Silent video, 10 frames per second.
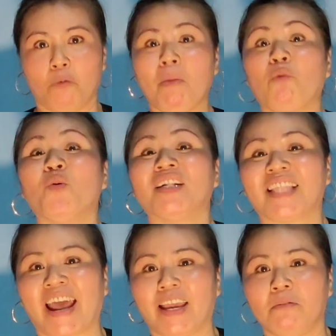ông mặc quần
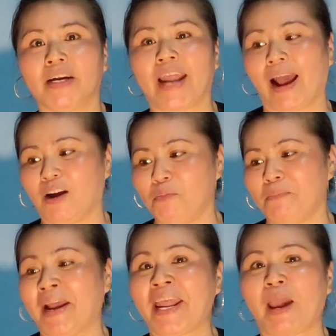tây, ông ở trần, ông bị
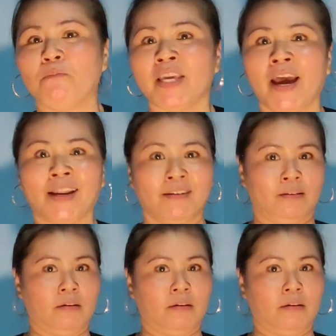mái đè ông chết.